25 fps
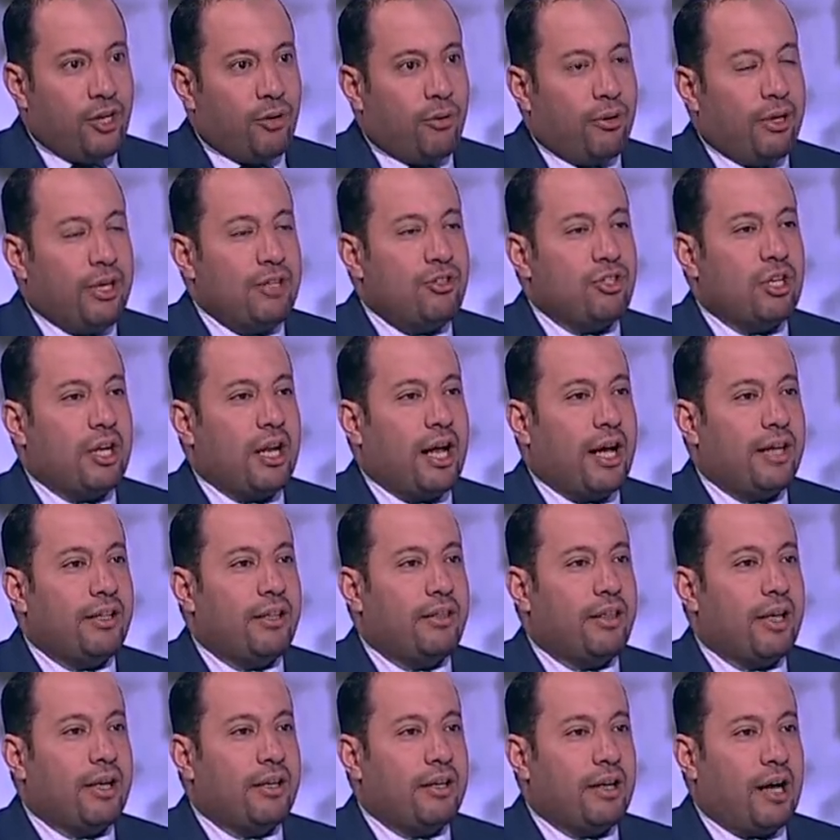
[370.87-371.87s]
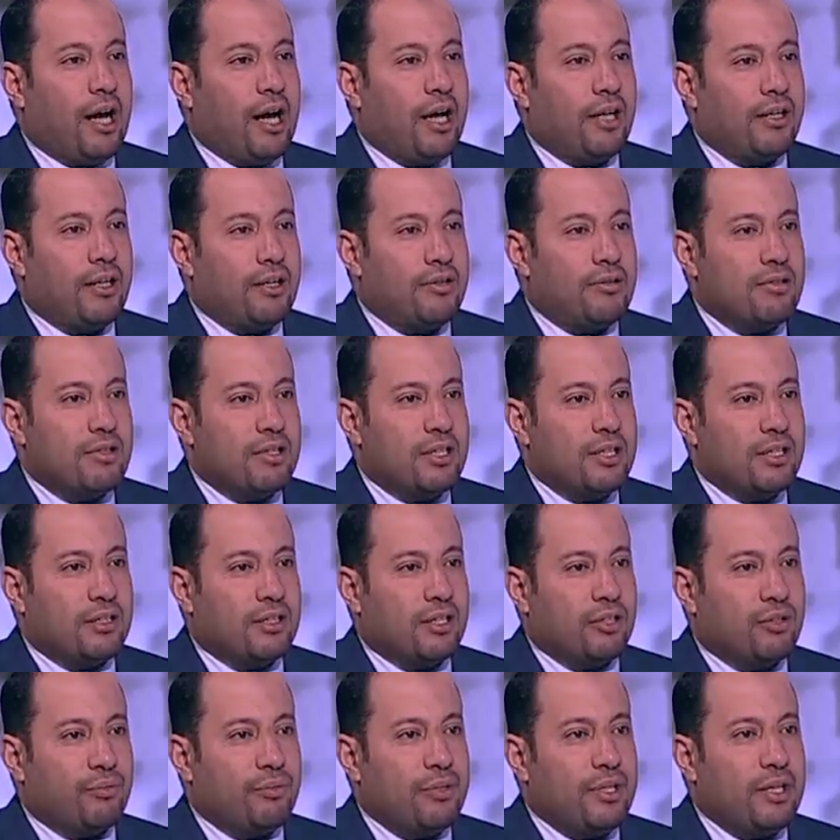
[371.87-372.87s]
ويجري الحديث عن إعادة
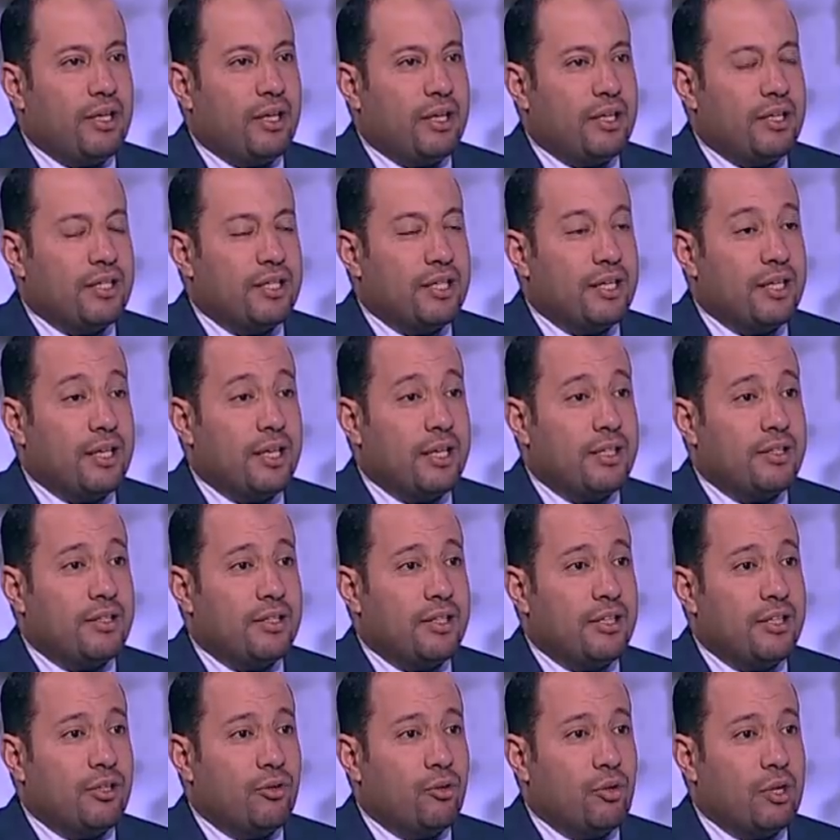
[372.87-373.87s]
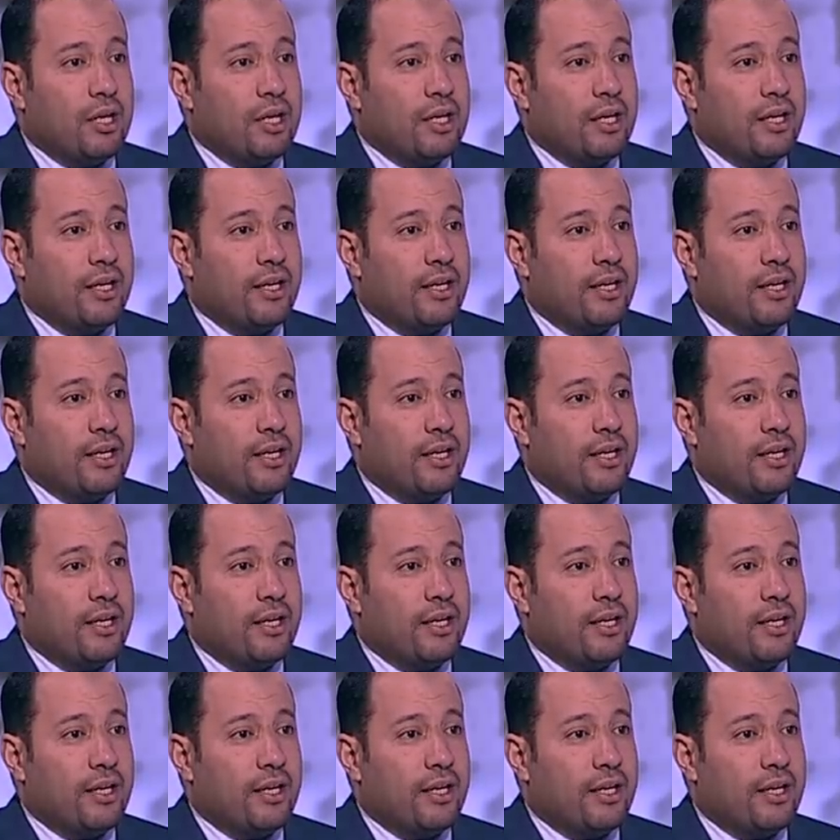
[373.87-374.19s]
تطبيع سياسي و